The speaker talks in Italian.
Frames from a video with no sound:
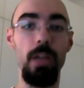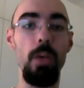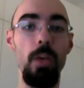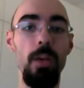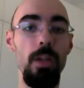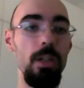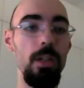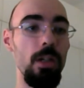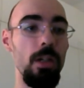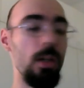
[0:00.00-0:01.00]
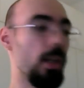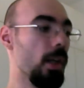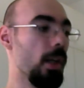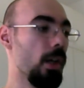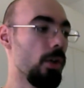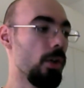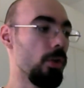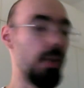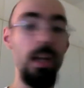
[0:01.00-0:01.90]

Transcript: quello con eh,